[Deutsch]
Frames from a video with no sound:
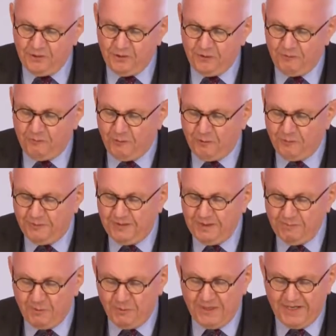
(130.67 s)
schon vor vier
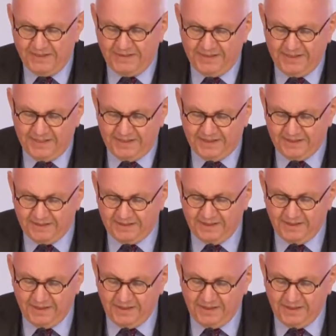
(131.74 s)
Monaten hätte